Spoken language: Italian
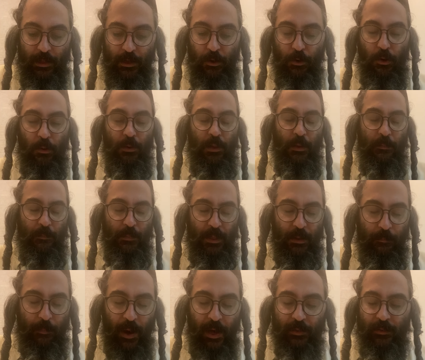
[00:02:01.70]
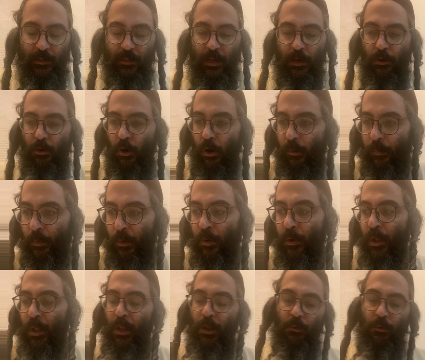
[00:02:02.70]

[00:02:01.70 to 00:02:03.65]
di, di, di parti del corpo,